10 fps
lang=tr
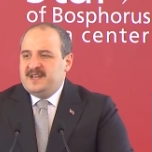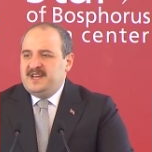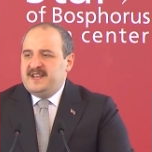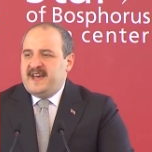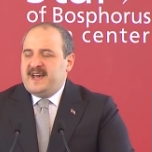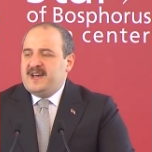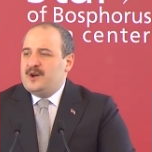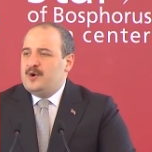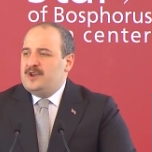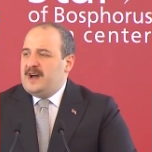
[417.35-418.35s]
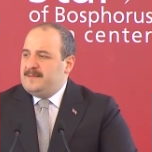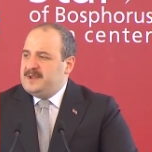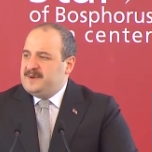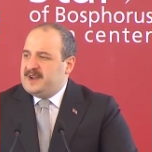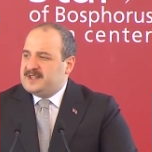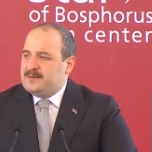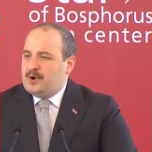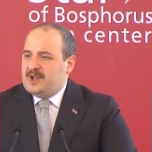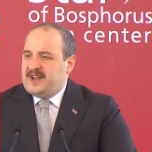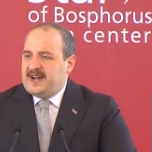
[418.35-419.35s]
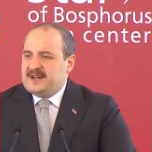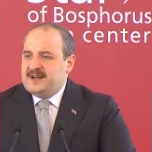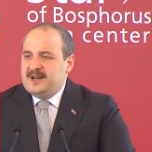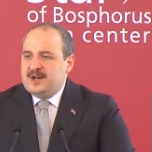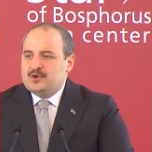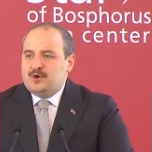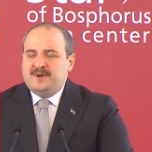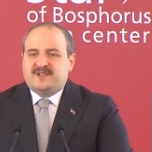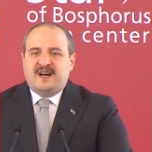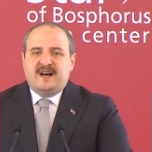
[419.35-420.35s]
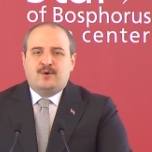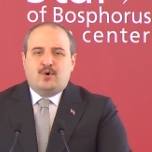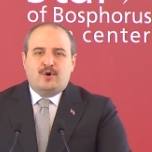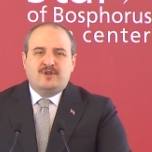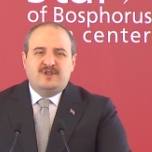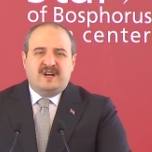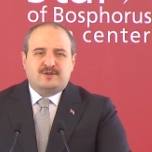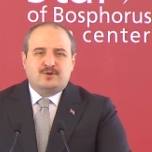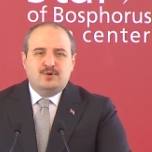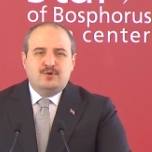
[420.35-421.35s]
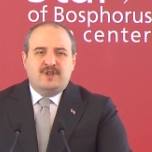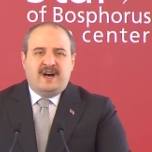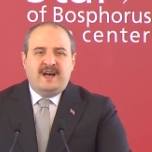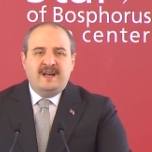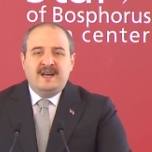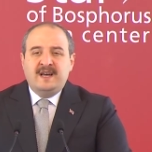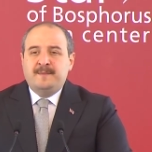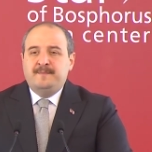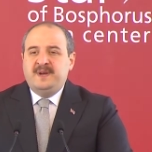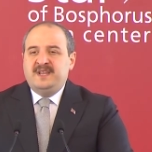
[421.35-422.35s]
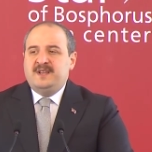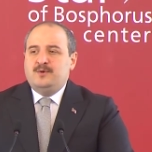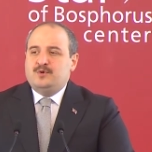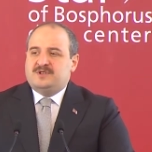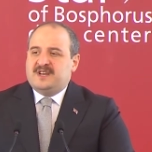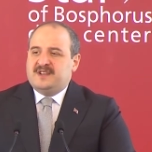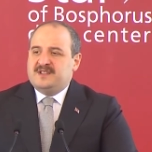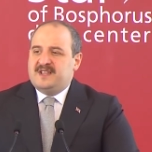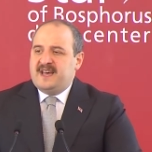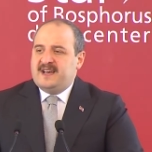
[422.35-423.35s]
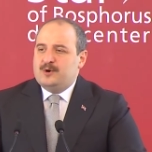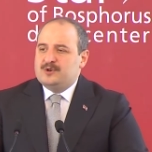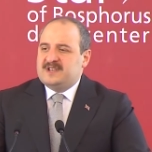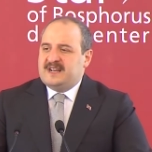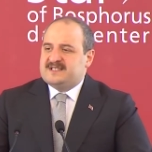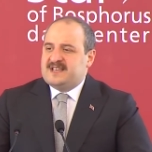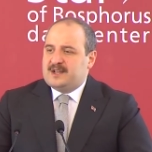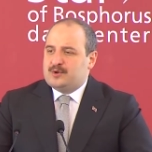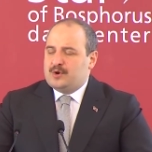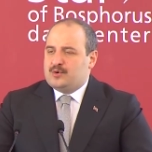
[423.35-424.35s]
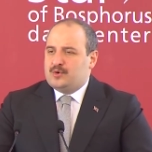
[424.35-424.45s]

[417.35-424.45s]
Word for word: Yine önemli bir adım olarak TÜBİTAK'ın koordinasyonunda binin üzerinde özel sektör